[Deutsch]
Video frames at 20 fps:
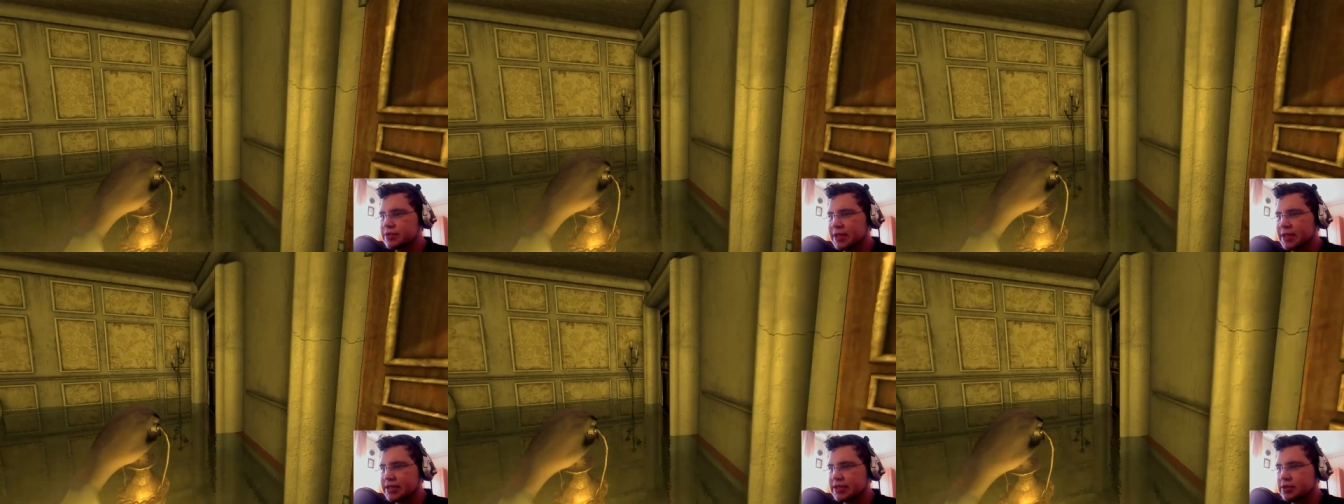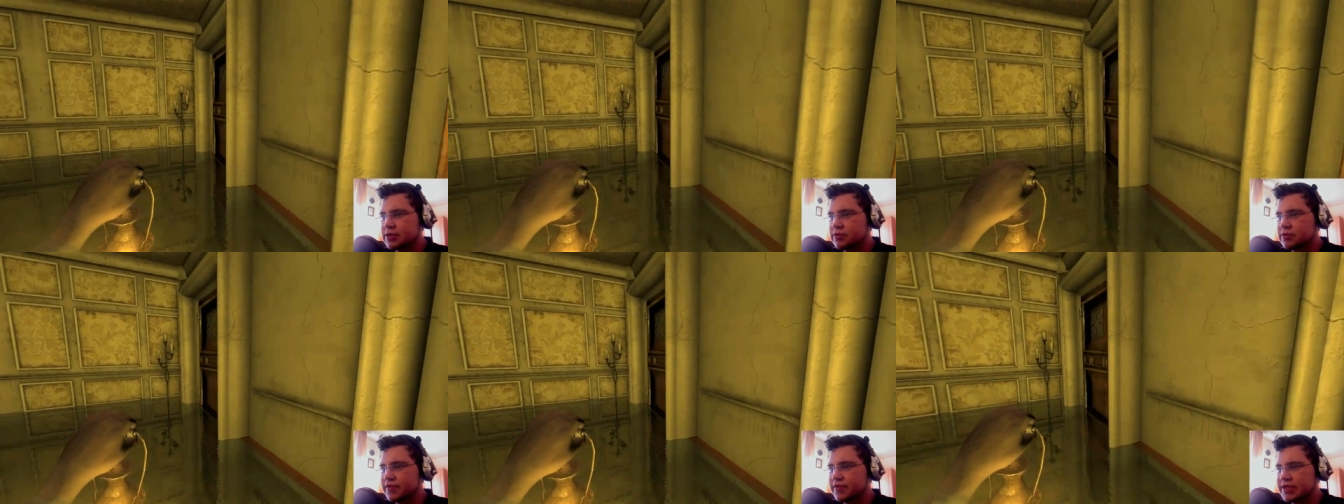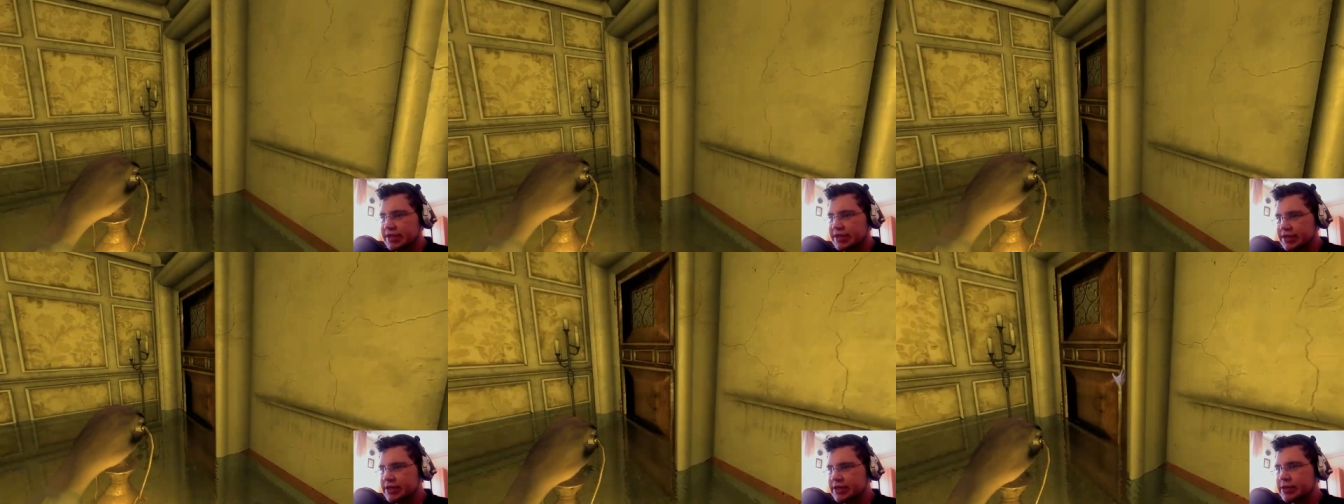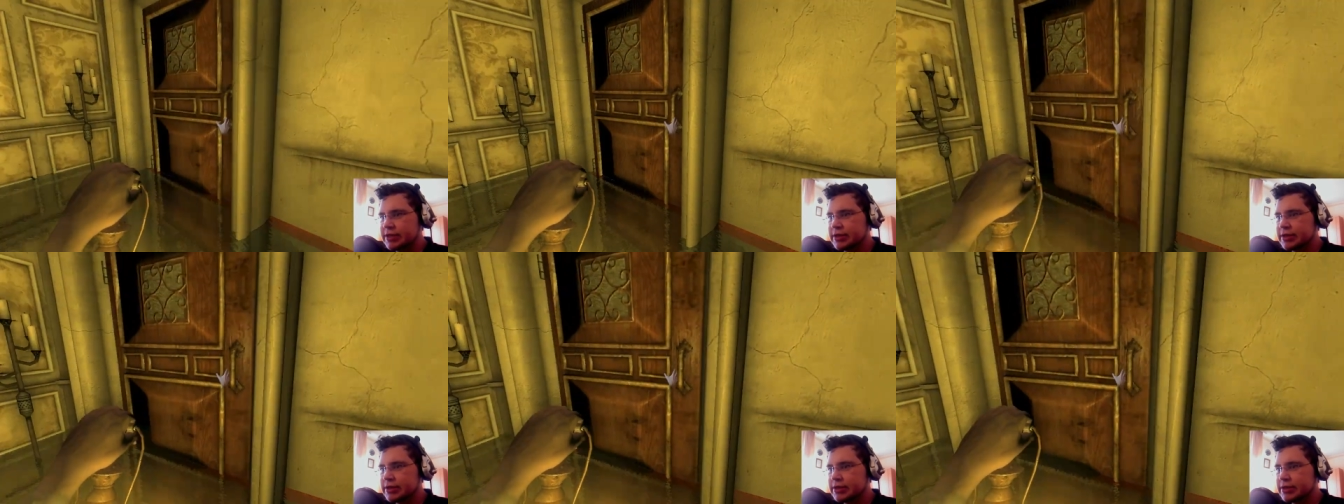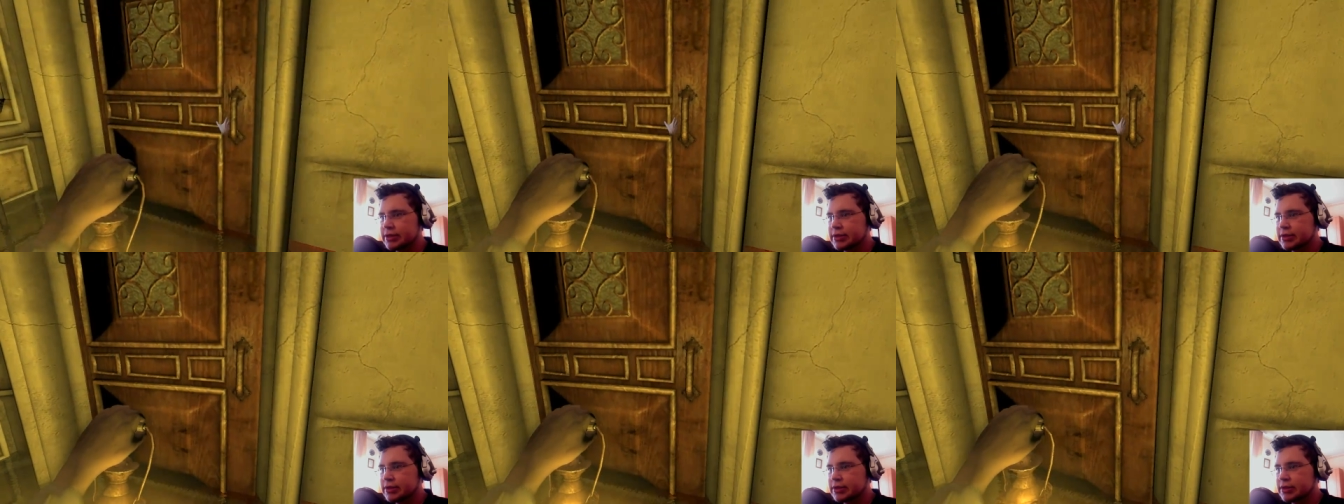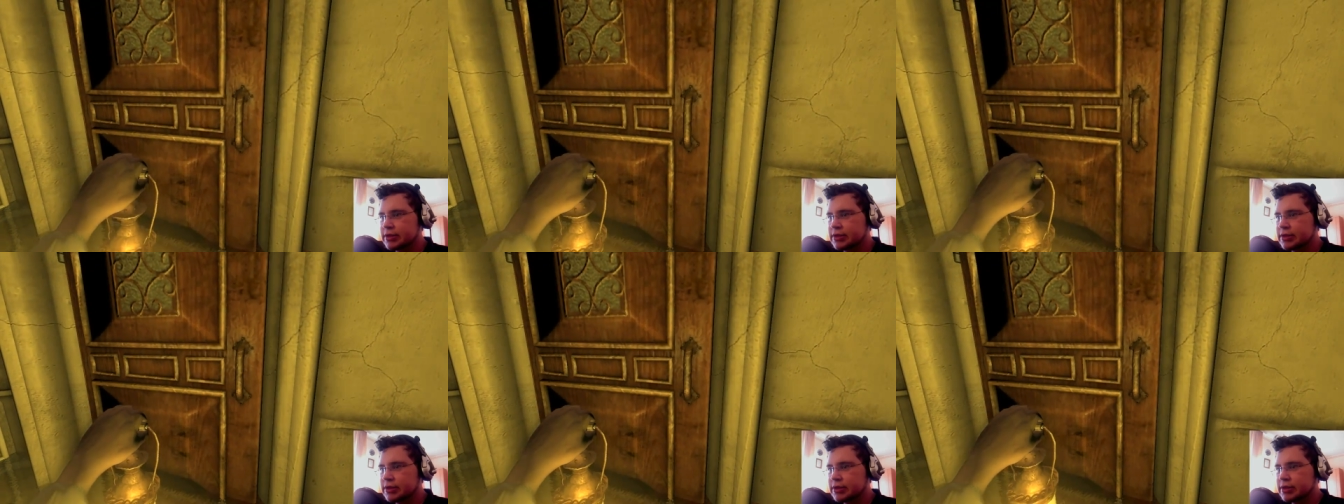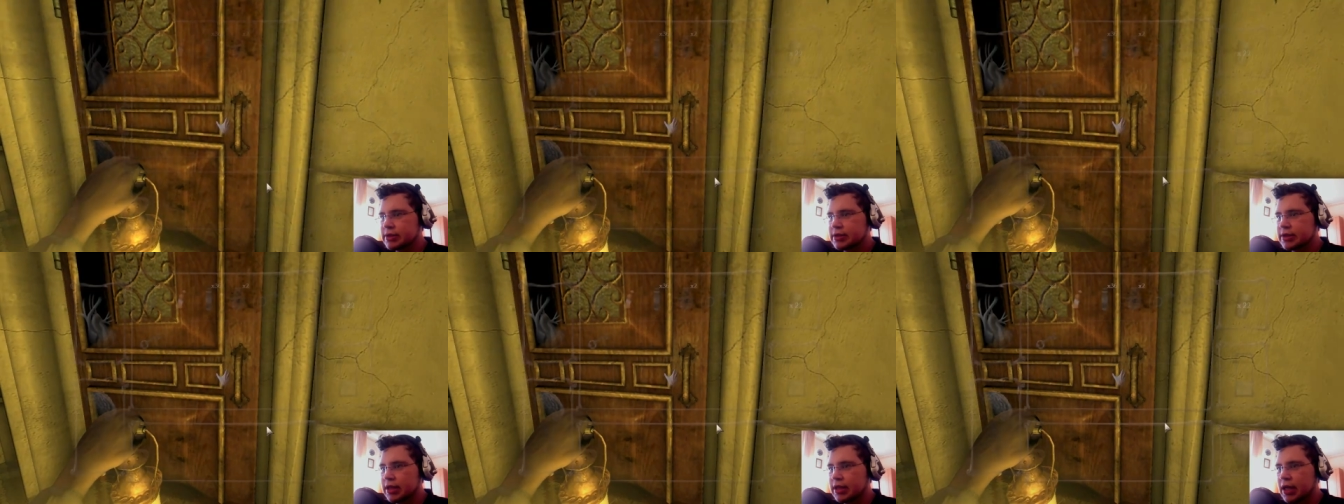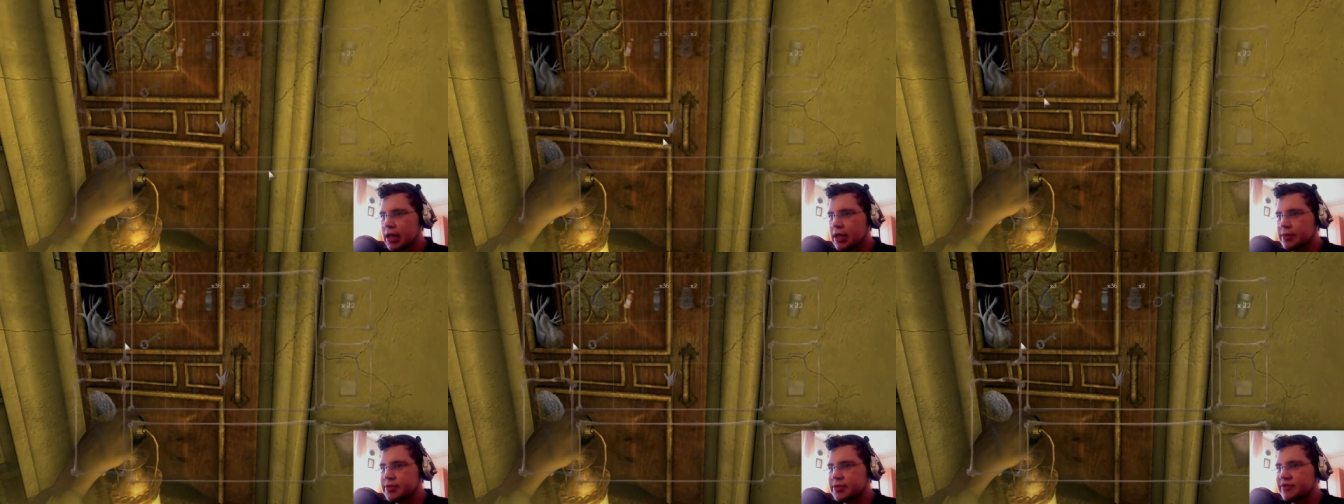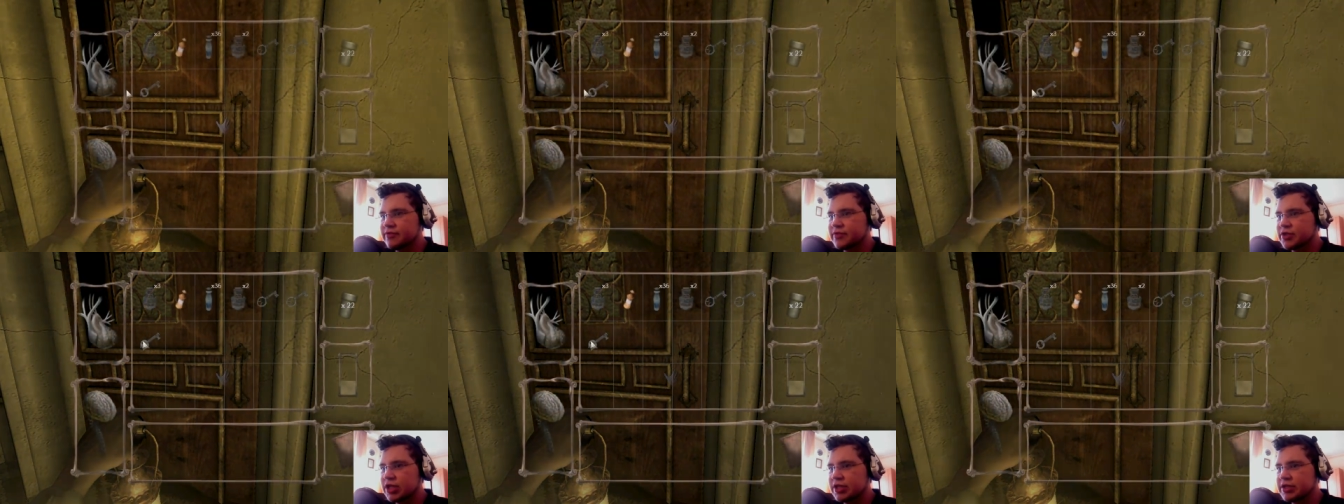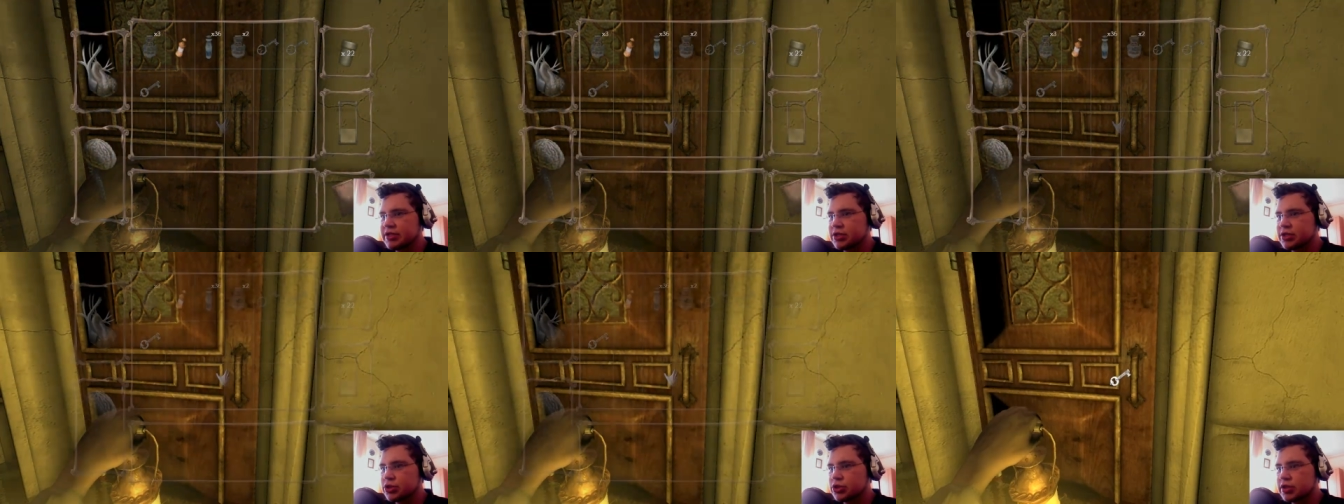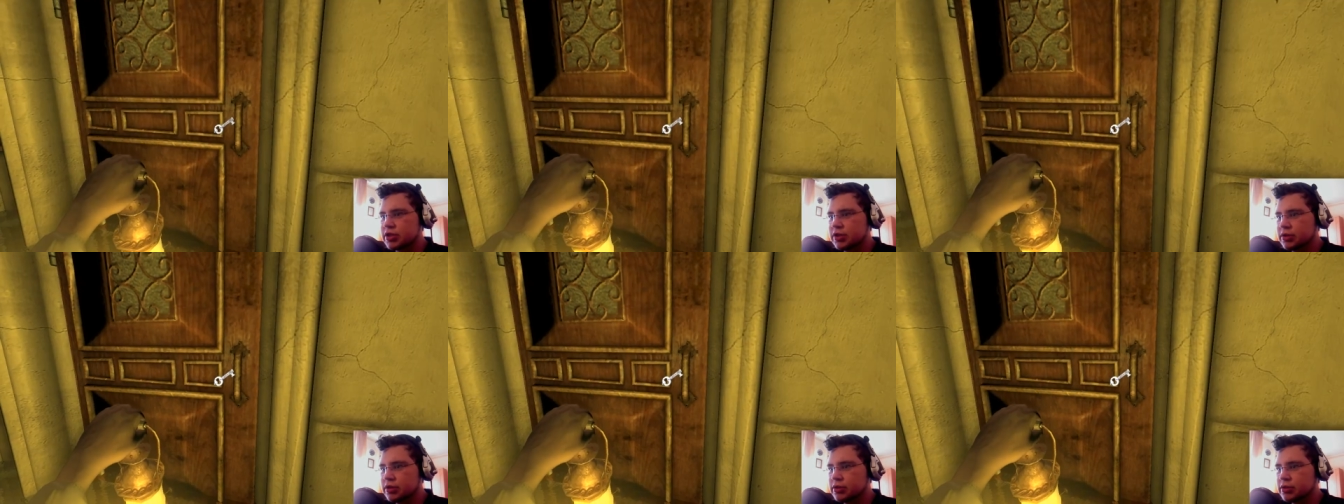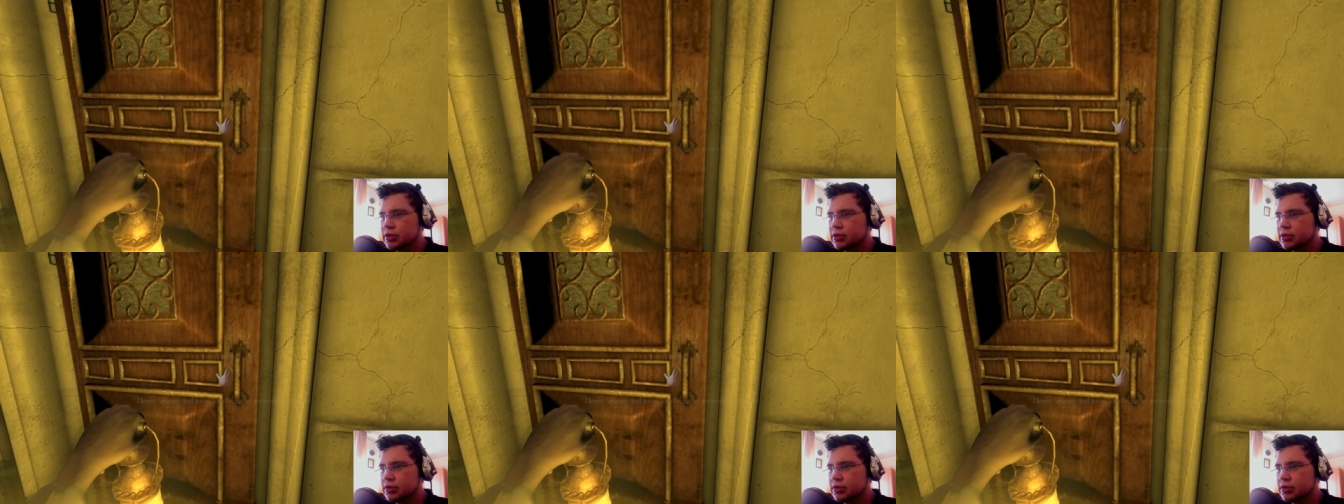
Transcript: passt. Und was ist hier? Ähm, hier wahrscheinlich diesen Schlüssel.